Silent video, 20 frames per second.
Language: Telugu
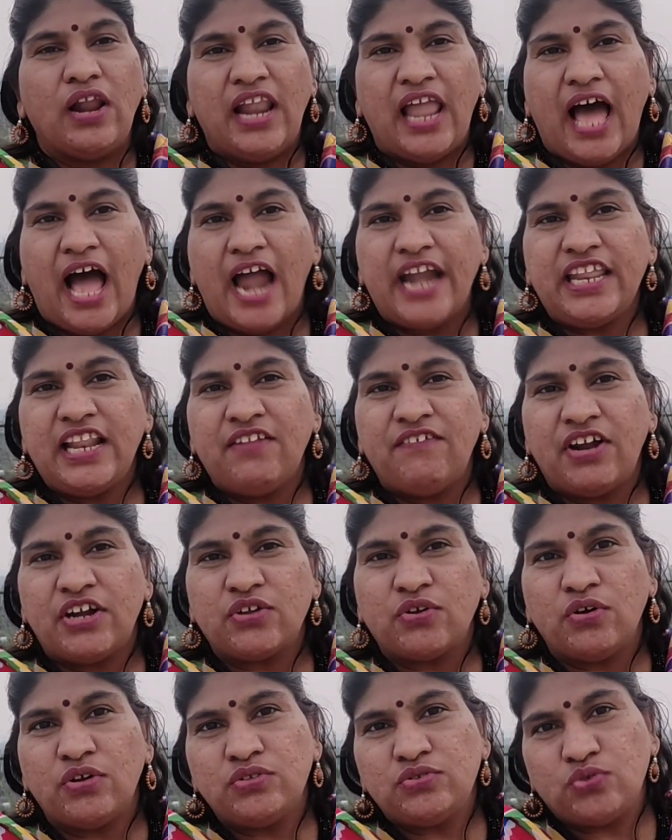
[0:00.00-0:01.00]
లాటరీలు
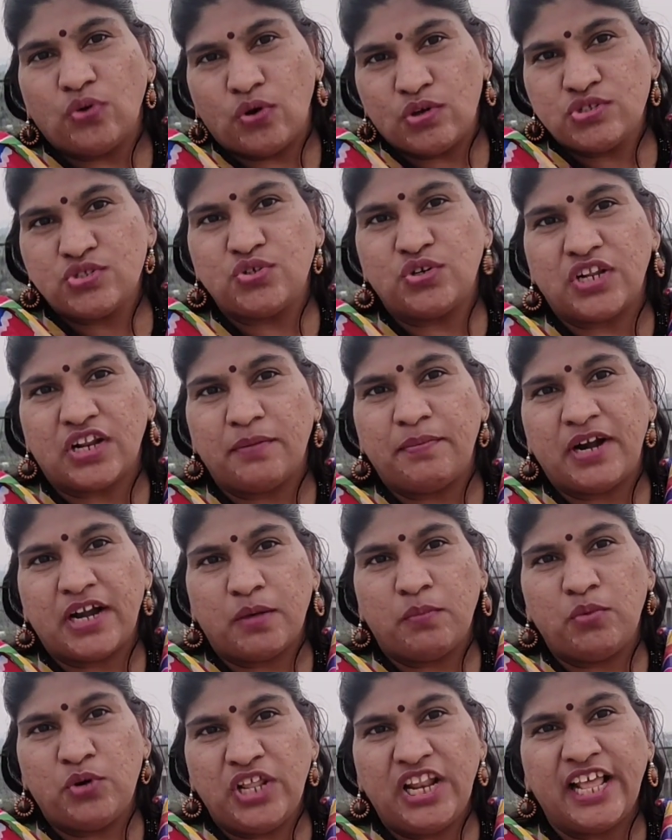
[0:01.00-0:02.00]
పట్టుకొని తోస్తుంటారు
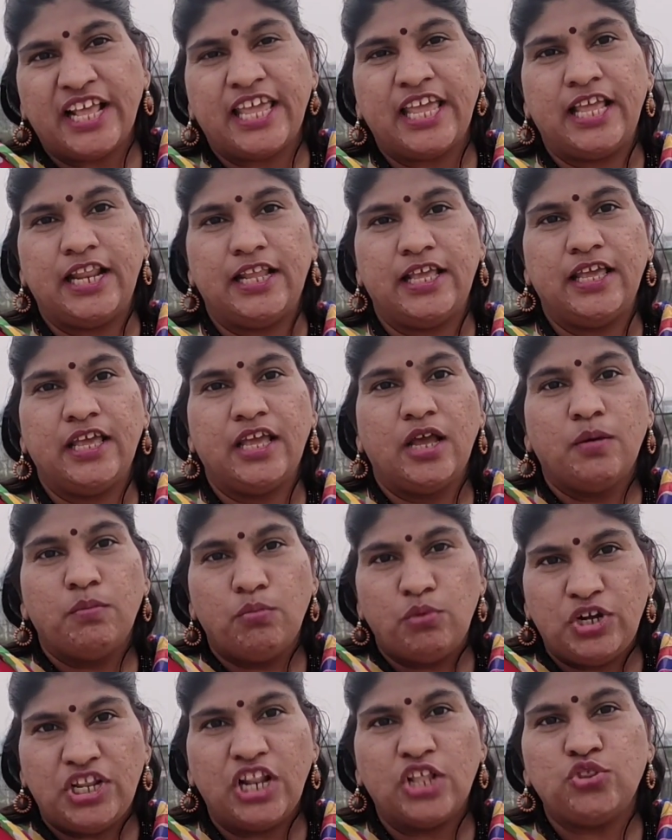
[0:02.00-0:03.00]
అన్నమాట ముడిలకి వెళ్ళి
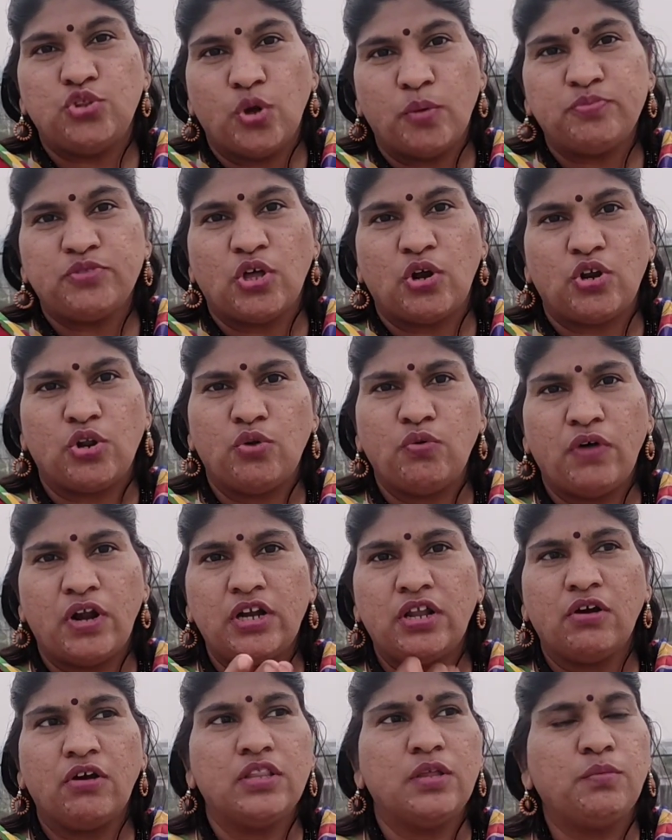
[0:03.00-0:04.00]
ముడ్డిలో దోపుతా ఉంటారు నువ్వు
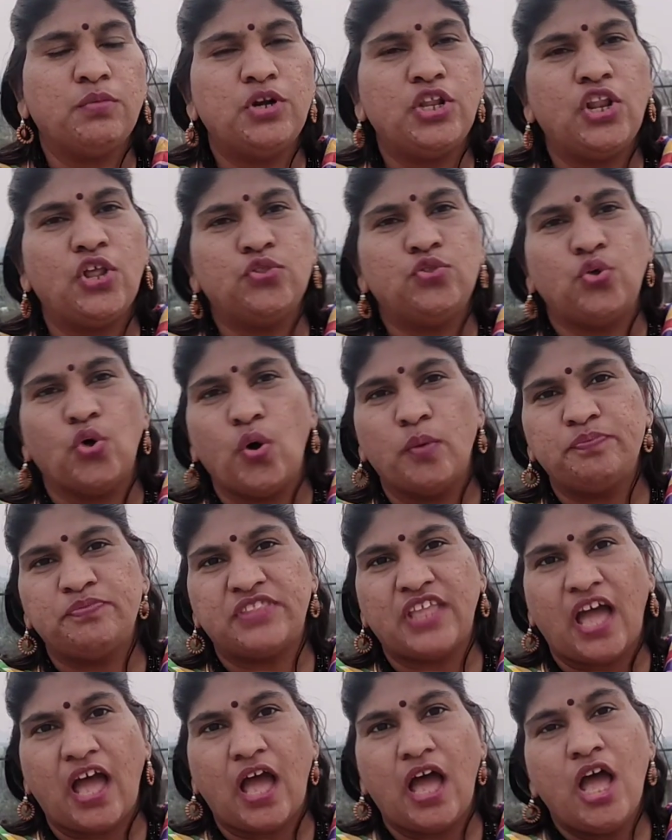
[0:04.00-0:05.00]
అంటావు కదా ముడ్డిలో
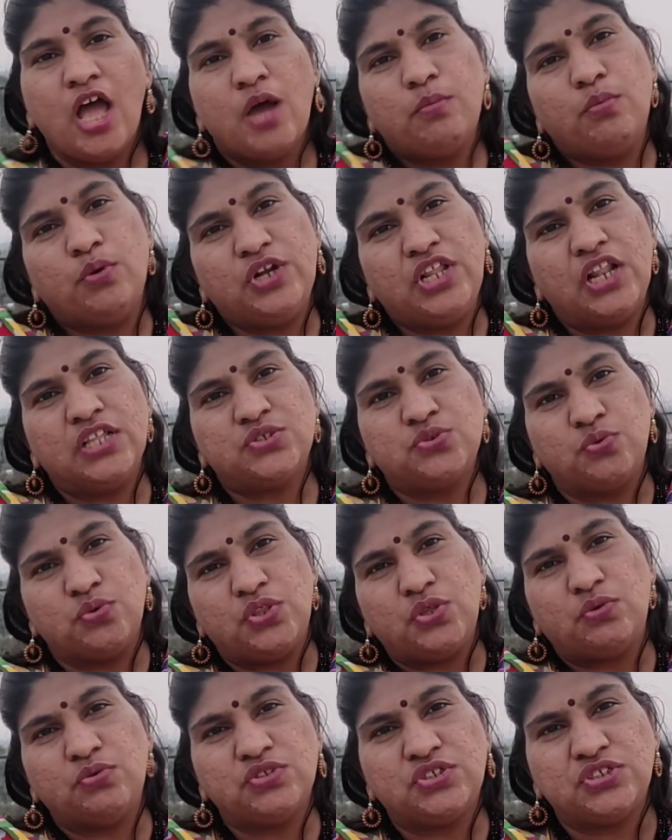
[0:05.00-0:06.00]
దోపుతా ముడ్డిలో
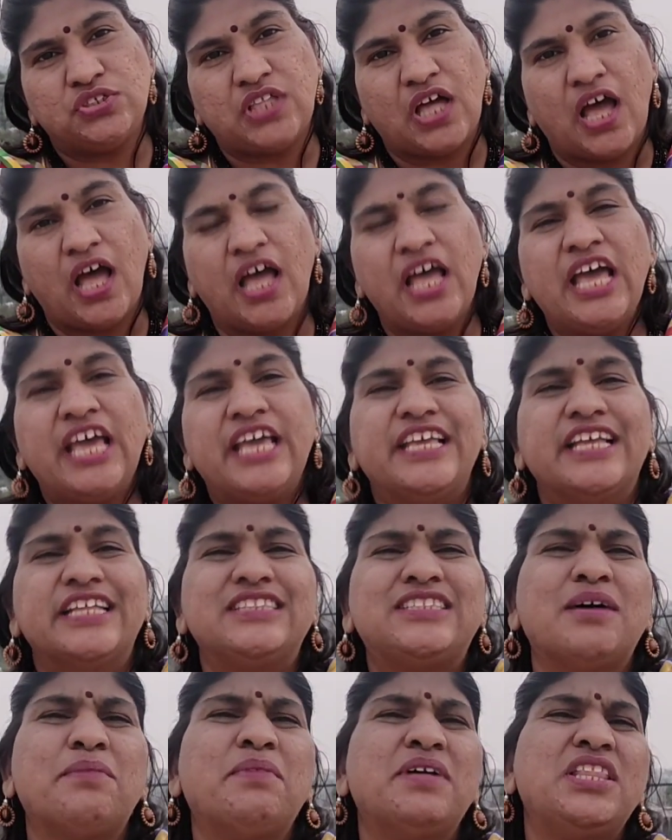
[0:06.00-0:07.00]
సూది గుచ్చుతా
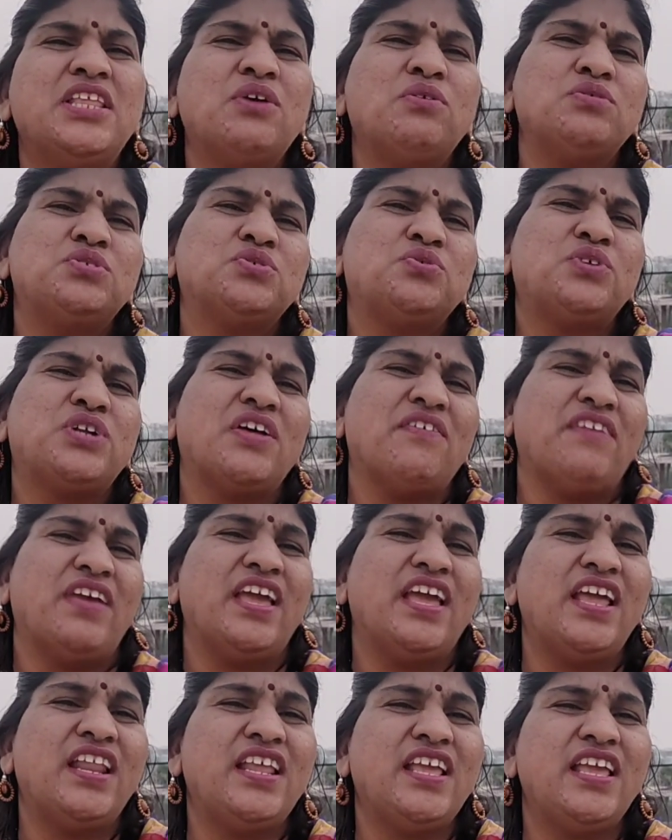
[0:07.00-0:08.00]
ఎంతమంది
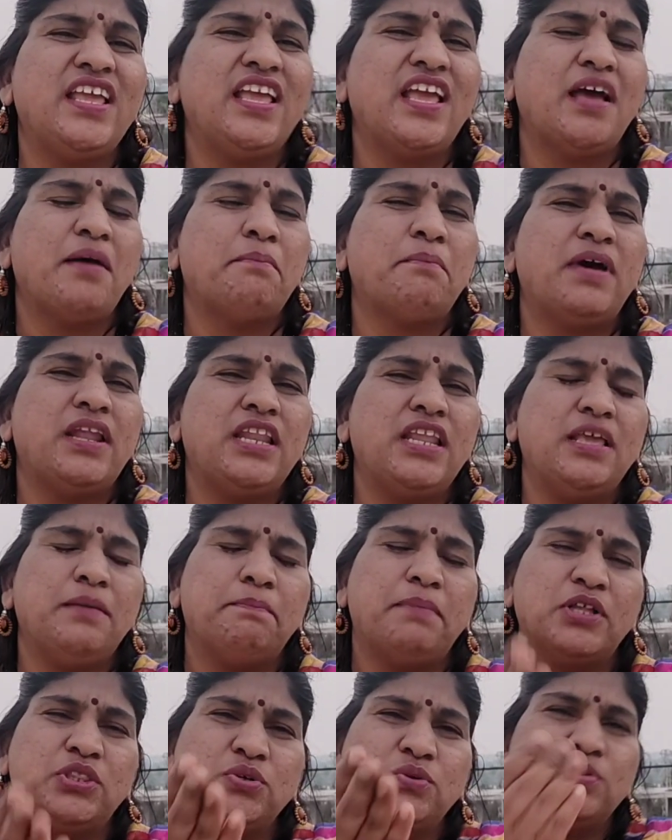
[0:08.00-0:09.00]
గుచ్చుకుంటావే నీ అమ్మ నీ
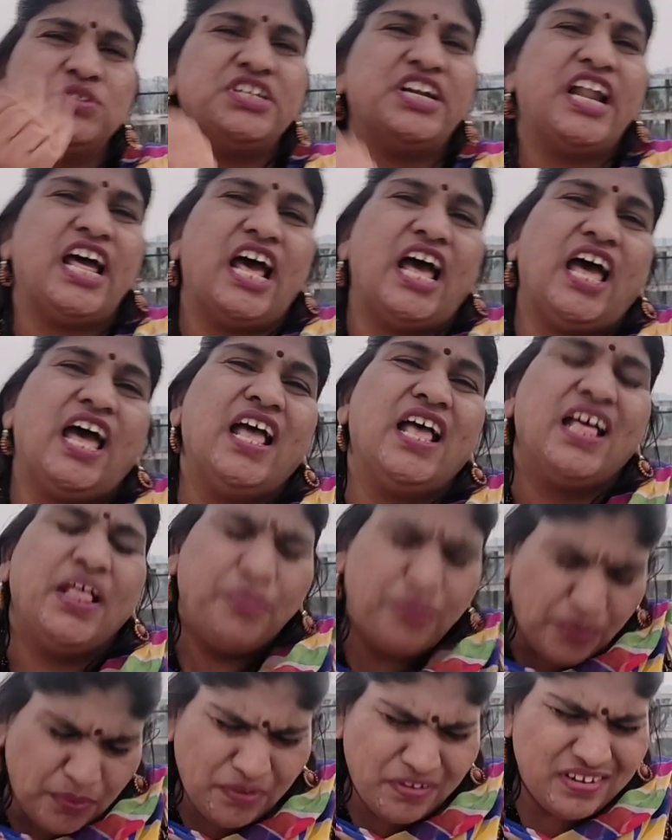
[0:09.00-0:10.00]
బతుకు జడా
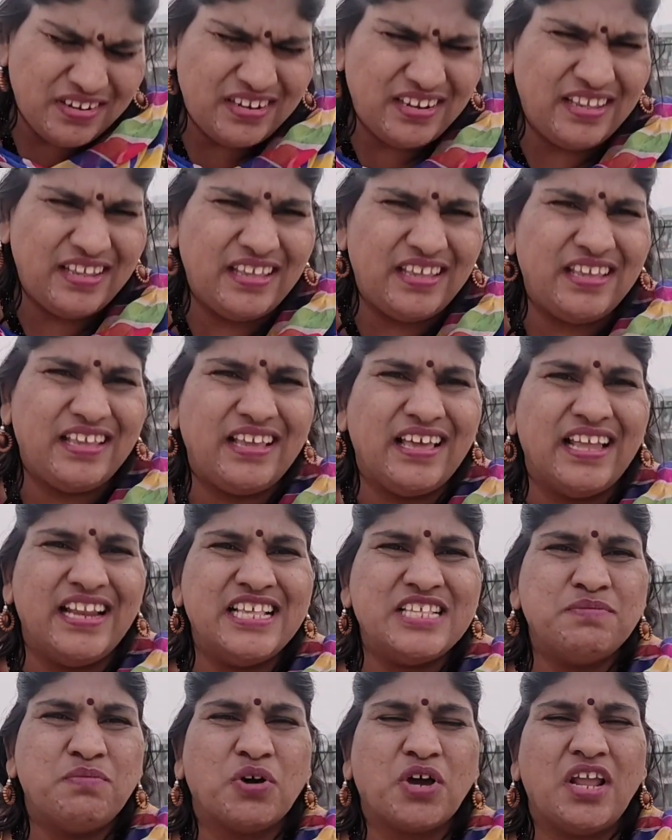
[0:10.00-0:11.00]
నీ
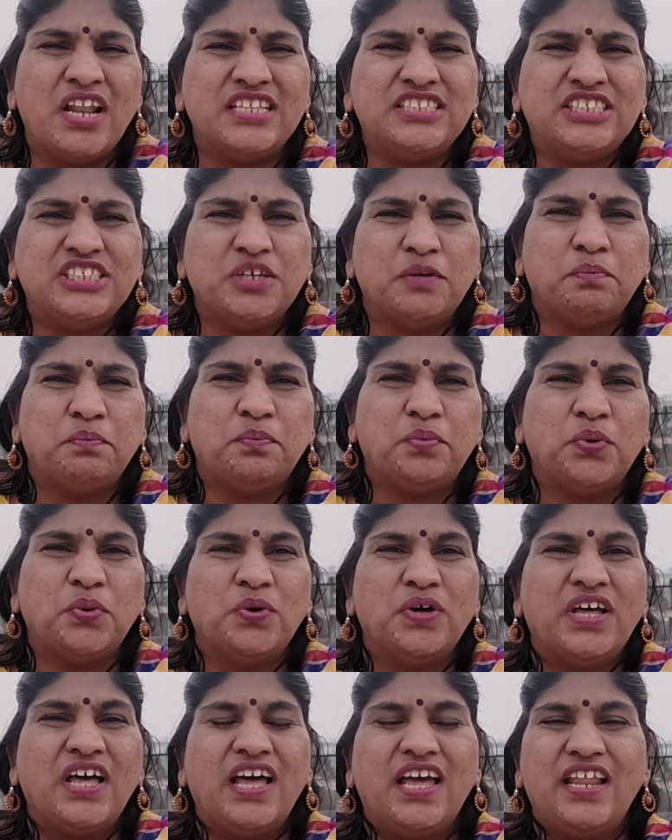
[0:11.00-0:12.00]
గలీజ్ మొక్కలు చెప్పు
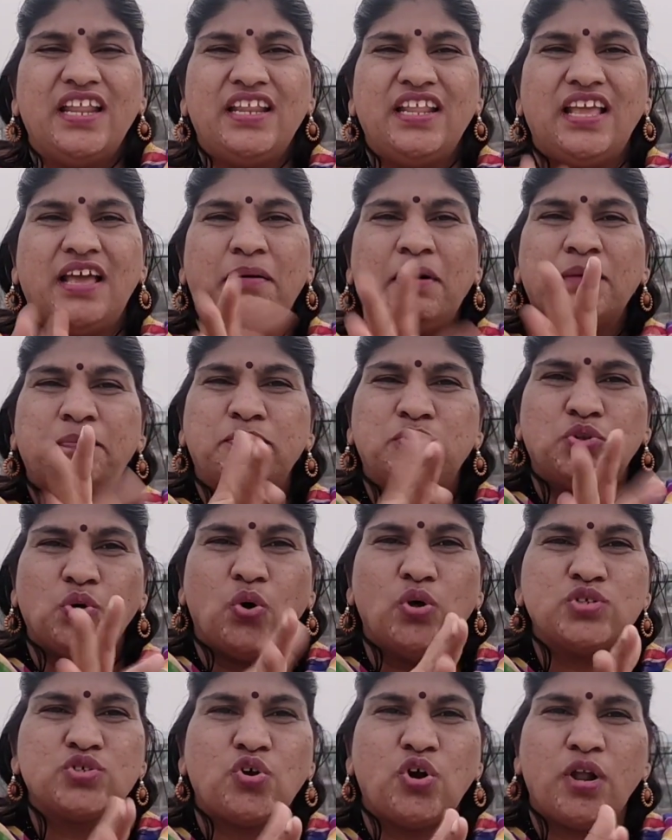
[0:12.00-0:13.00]
నీ
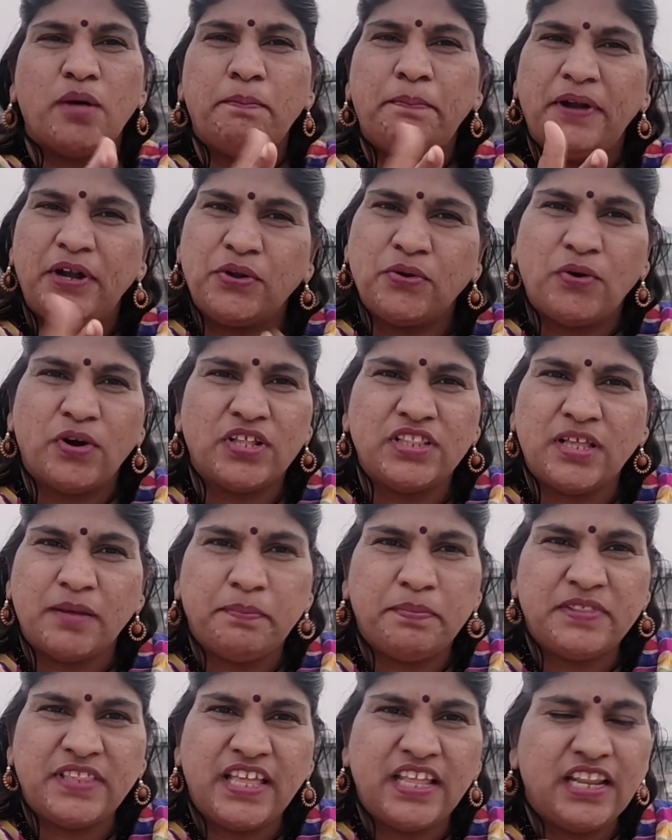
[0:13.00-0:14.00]
తోసుకోవడం పెట్టుకోవడం
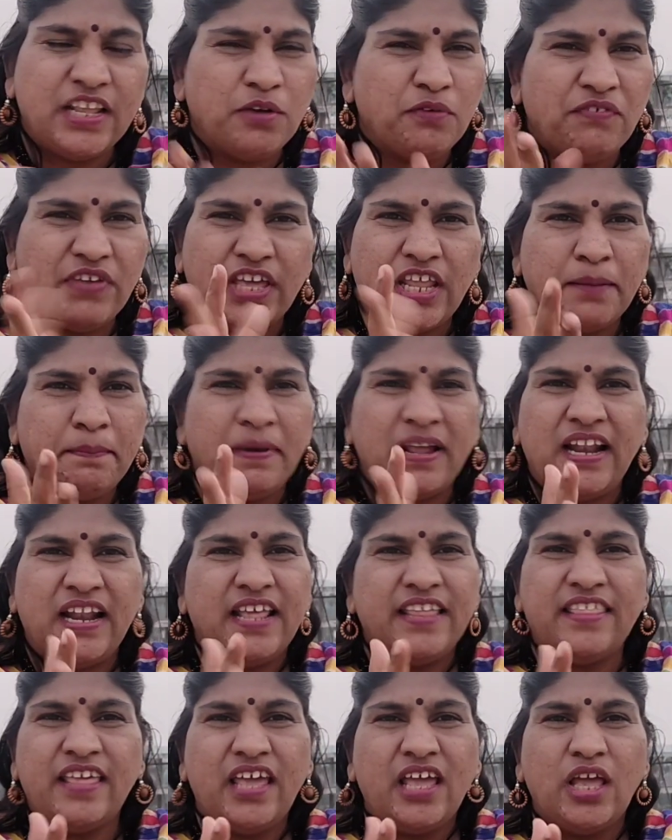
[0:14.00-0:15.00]
తప్పితే నీకు వేరే పని
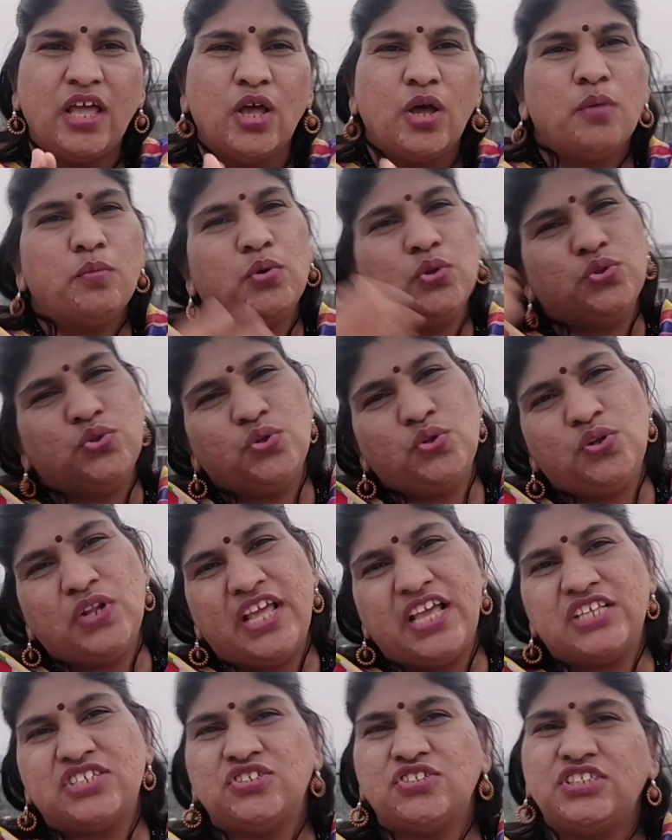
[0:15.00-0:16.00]
లేదే పొద్దున్న
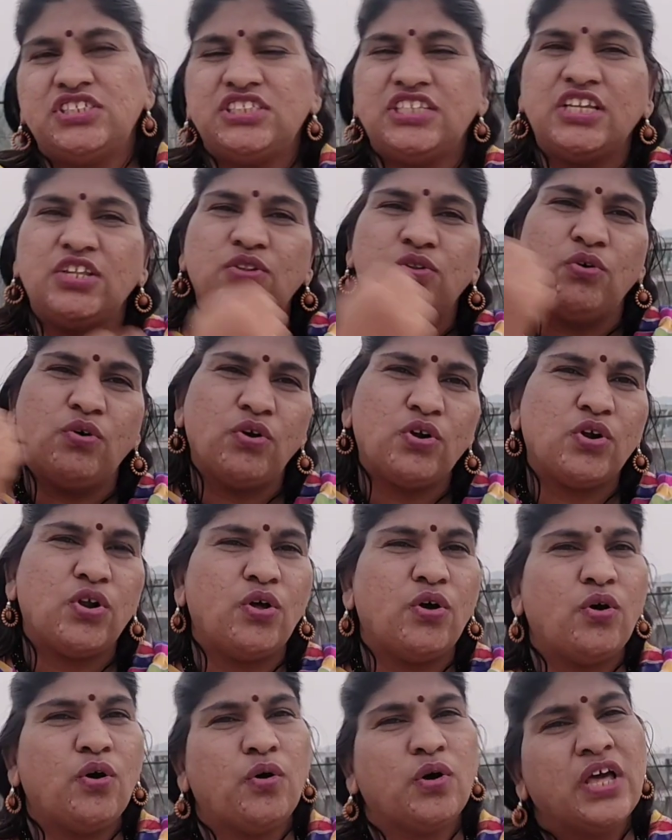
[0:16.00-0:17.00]
లేచించి
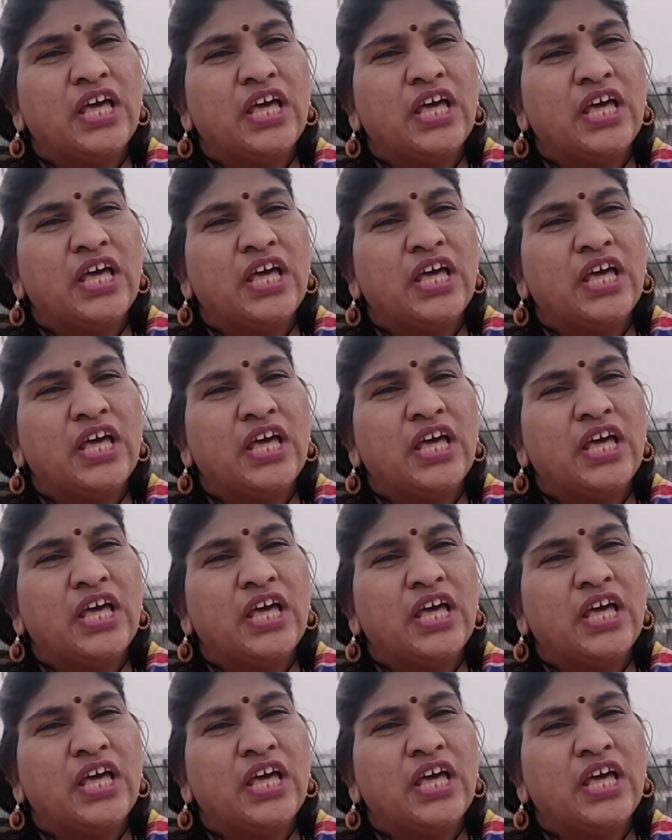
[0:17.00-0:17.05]
నోట్లో